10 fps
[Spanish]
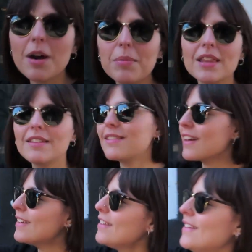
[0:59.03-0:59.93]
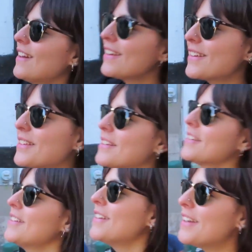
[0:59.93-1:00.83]
una placita ahí y ahí
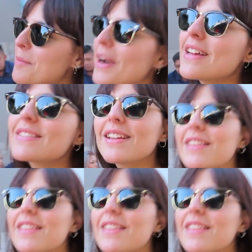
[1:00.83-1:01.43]
comienza. Ahí está